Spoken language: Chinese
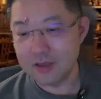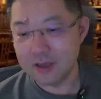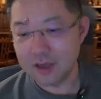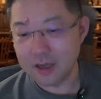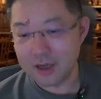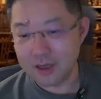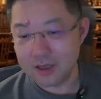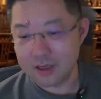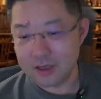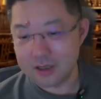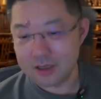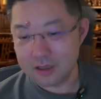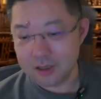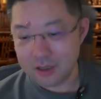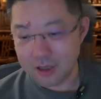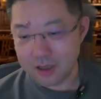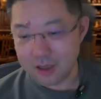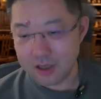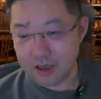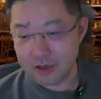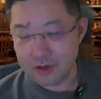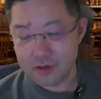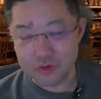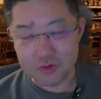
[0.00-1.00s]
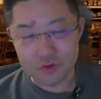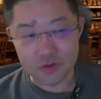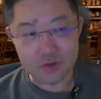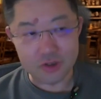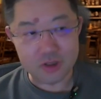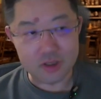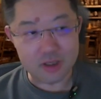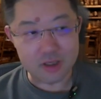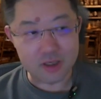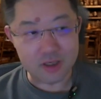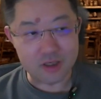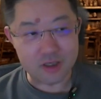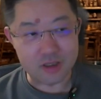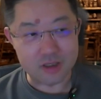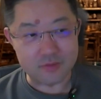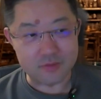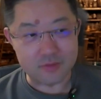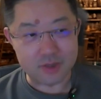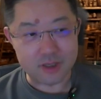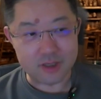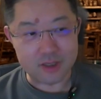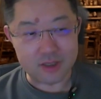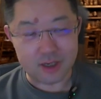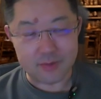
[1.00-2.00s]
哎，你真的要去这个什
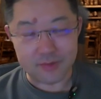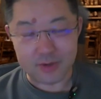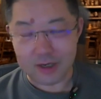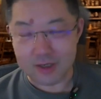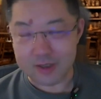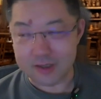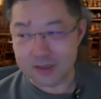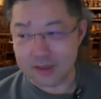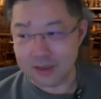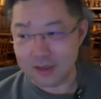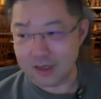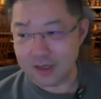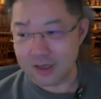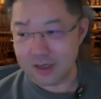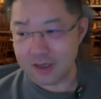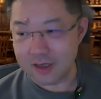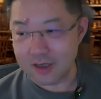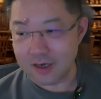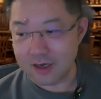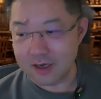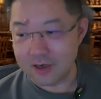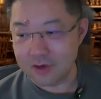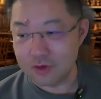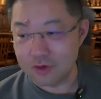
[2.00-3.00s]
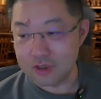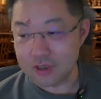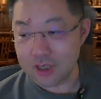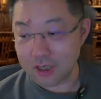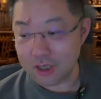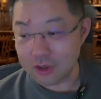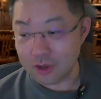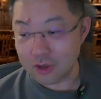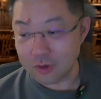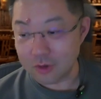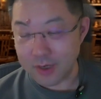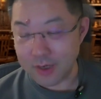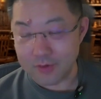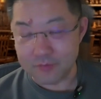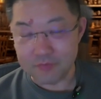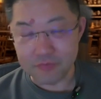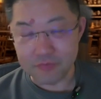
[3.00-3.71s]
么一下吗？这个给给人用摄像头吗？